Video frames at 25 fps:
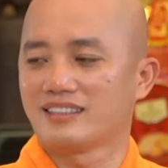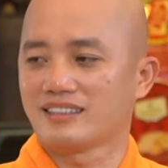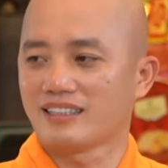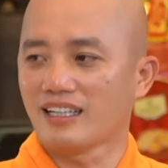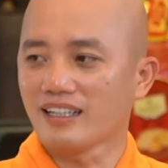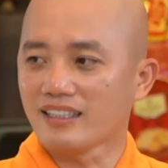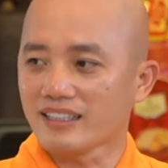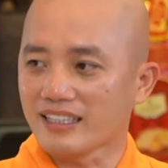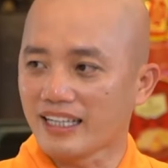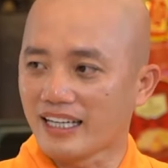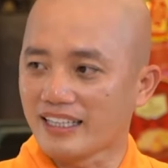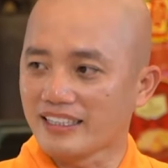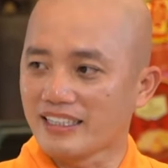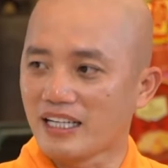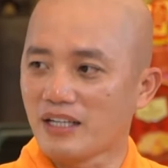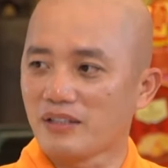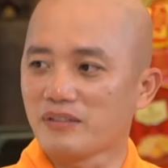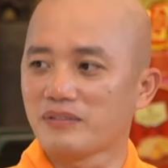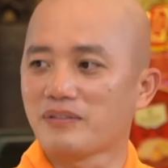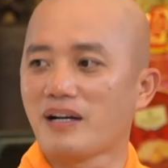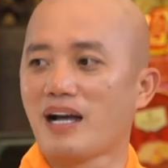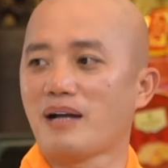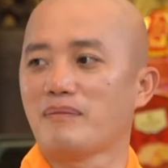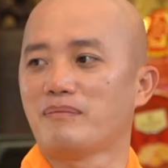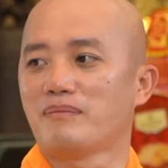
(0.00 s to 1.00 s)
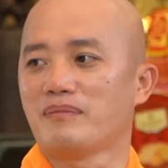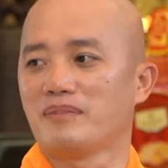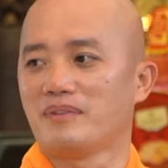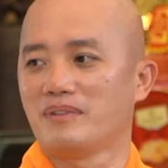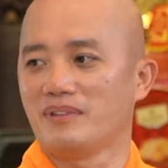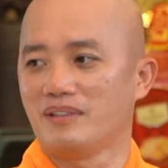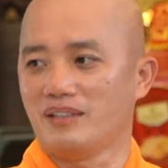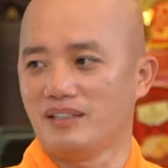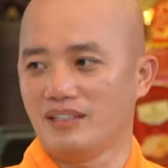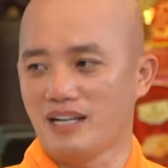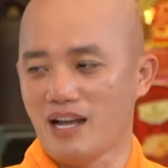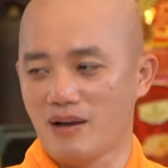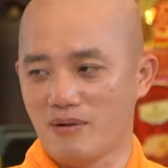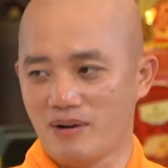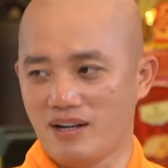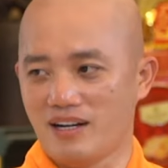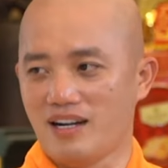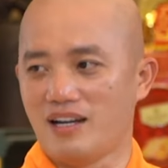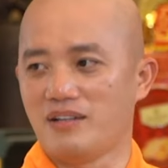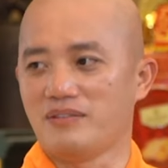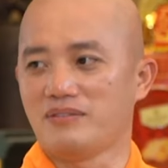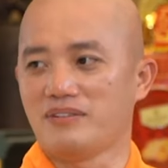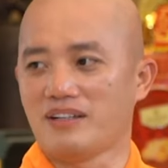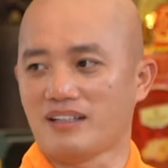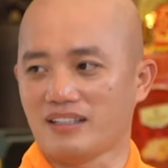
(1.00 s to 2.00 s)
Tất cả giáo pháp đều là
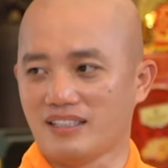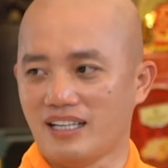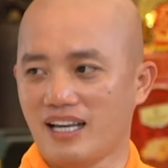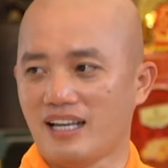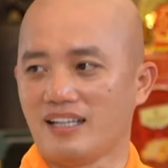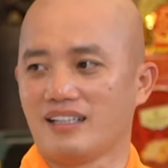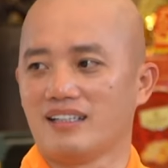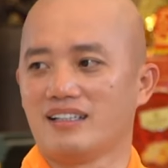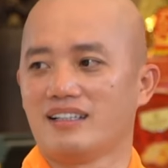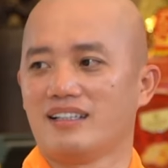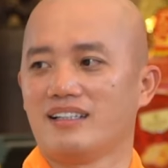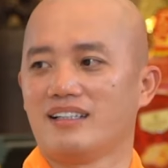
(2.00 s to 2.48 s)
lời Phật dạy.